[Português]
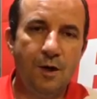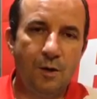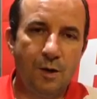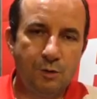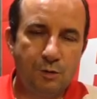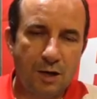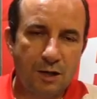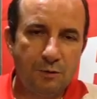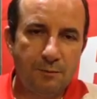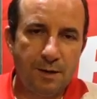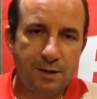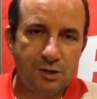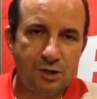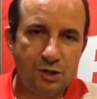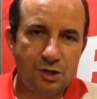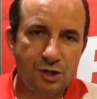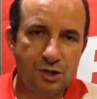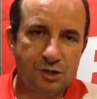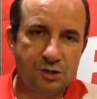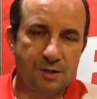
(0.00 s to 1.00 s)
O Eduardo
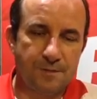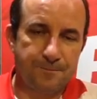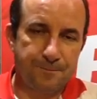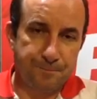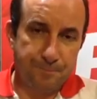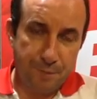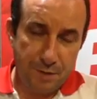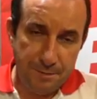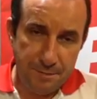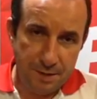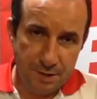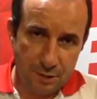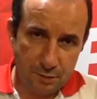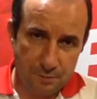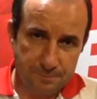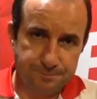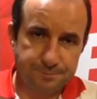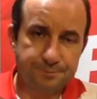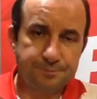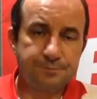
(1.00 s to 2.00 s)
Batista,
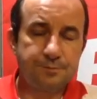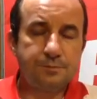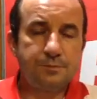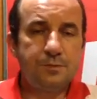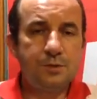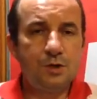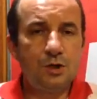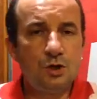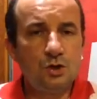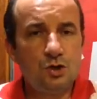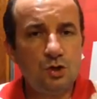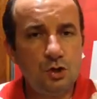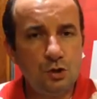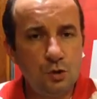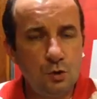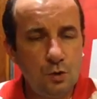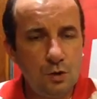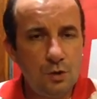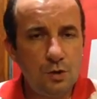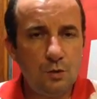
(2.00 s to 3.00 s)
primeiro,
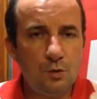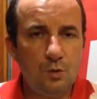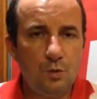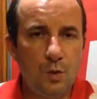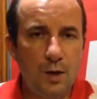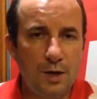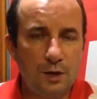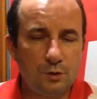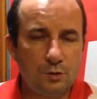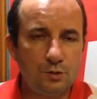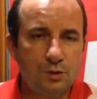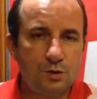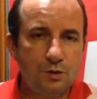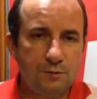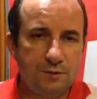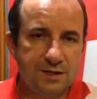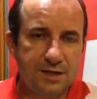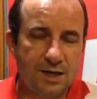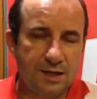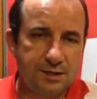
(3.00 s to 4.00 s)
tirou o Wellington
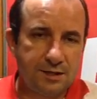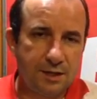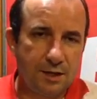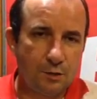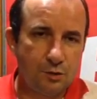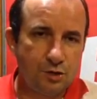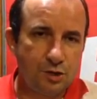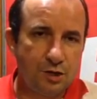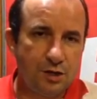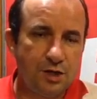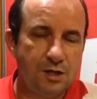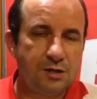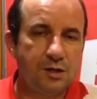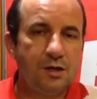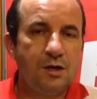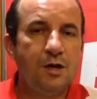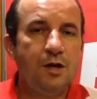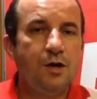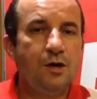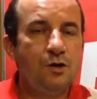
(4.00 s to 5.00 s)
Silva da lateral
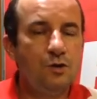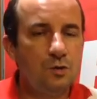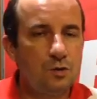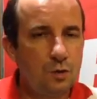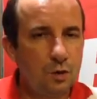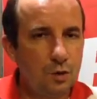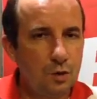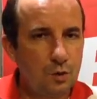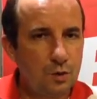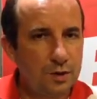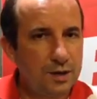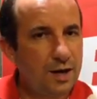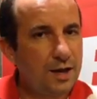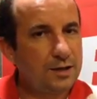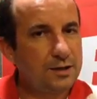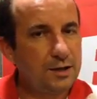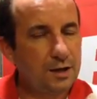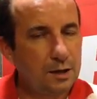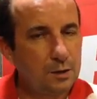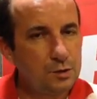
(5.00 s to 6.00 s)
direita e o colocou na
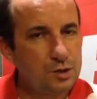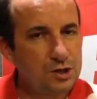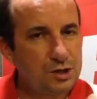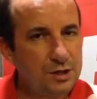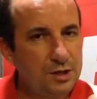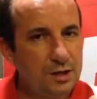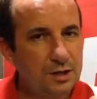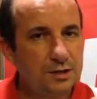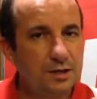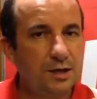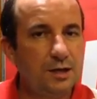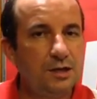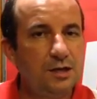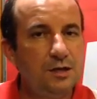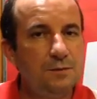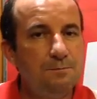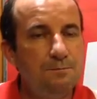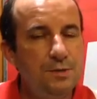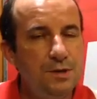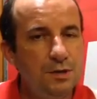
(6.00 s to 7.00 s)
lateral esquerda,
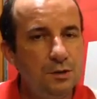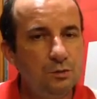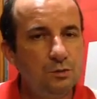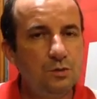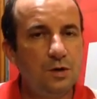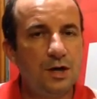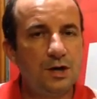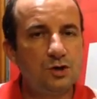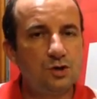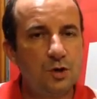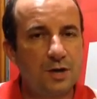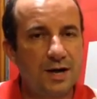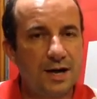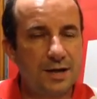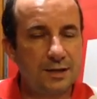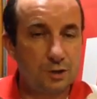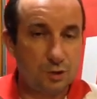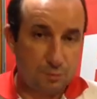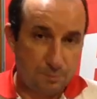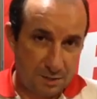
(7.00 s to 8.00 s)
inibindo as
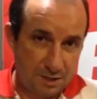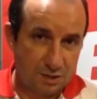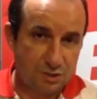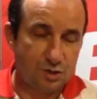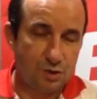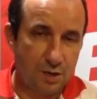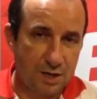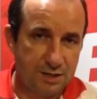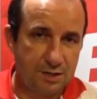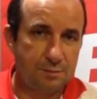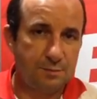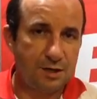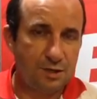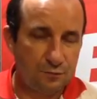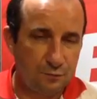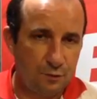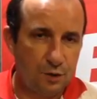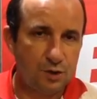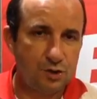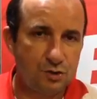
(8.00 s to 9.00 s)
jogadas, uma das jogadas
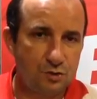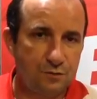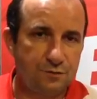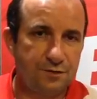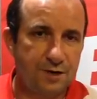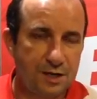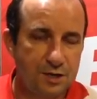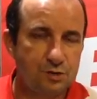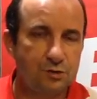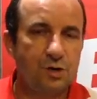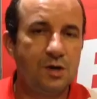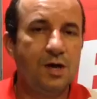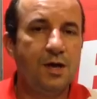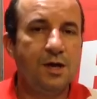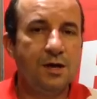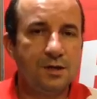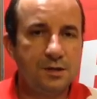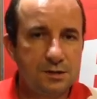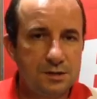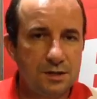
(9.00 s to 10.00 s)
mais fortes do Vasco,
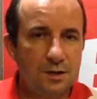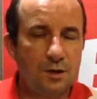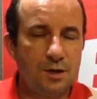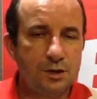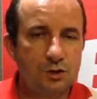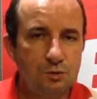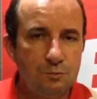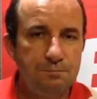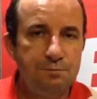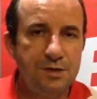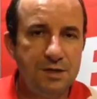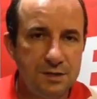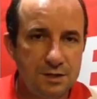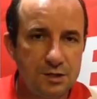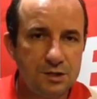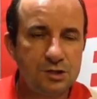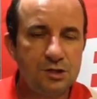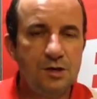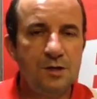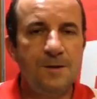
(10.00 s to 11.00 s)
que são as
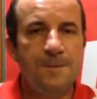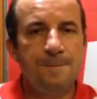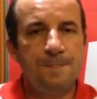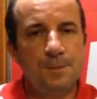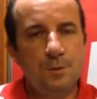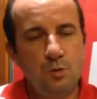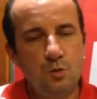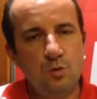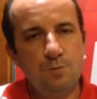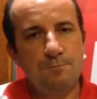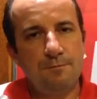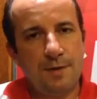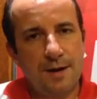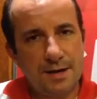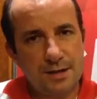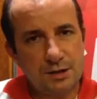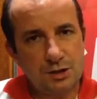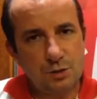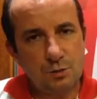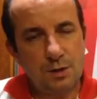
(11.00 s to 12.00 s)
subidas do
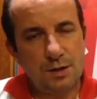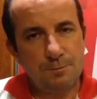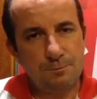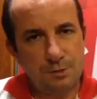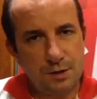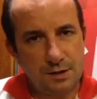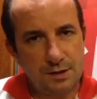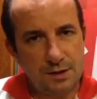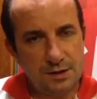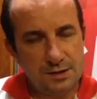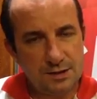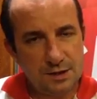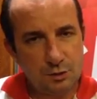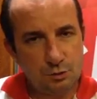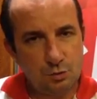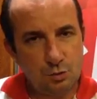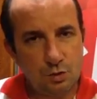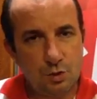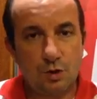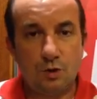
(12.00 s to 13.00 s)
Madison ali por aquele
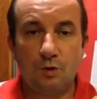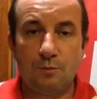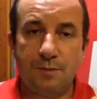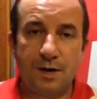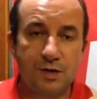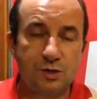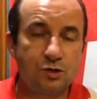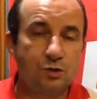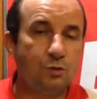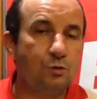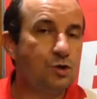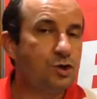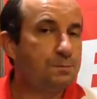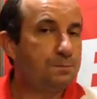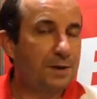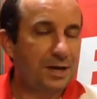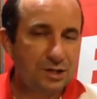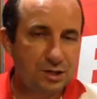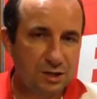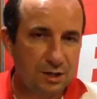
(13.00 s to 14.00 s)
setor. O Madison hoje
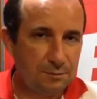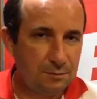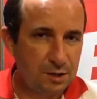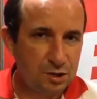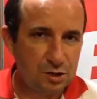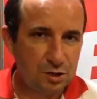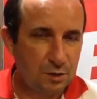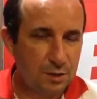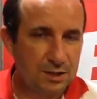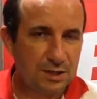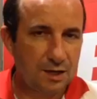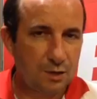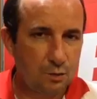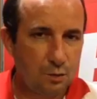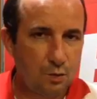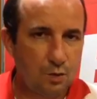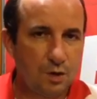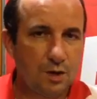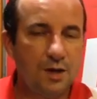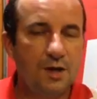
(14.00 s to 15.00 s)
praticamente não
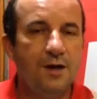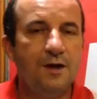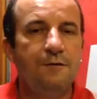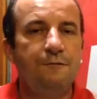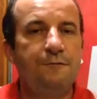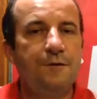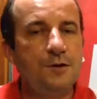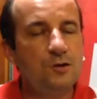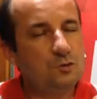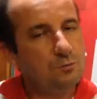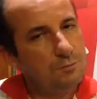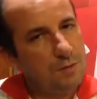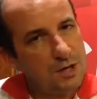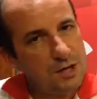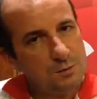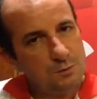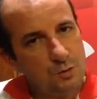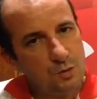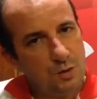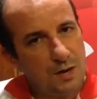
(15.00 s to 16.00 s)
atacou. Fez o
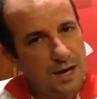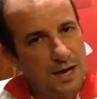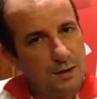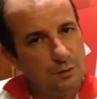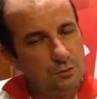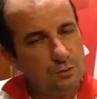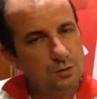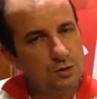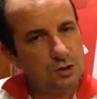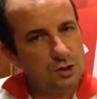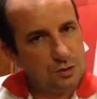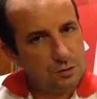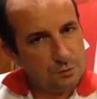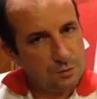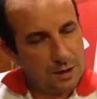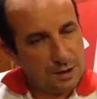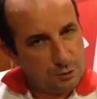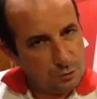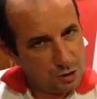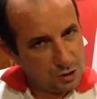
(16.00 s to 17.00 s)
mesmo do lado, de,
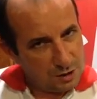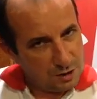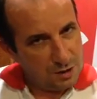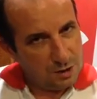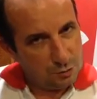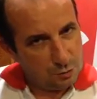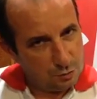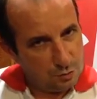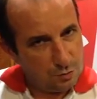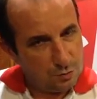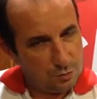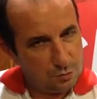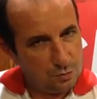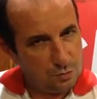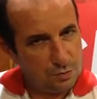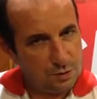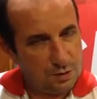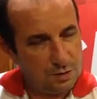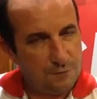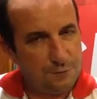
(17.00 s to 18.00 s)
do lado esquerdo do,
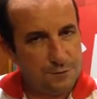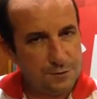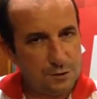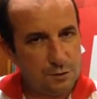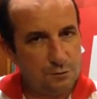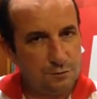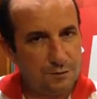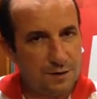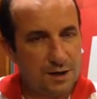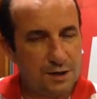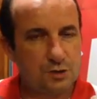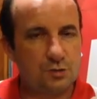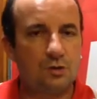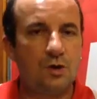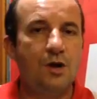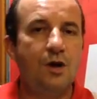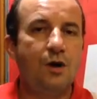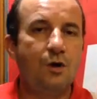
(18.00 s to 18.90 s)
do, da defesa do Vasco,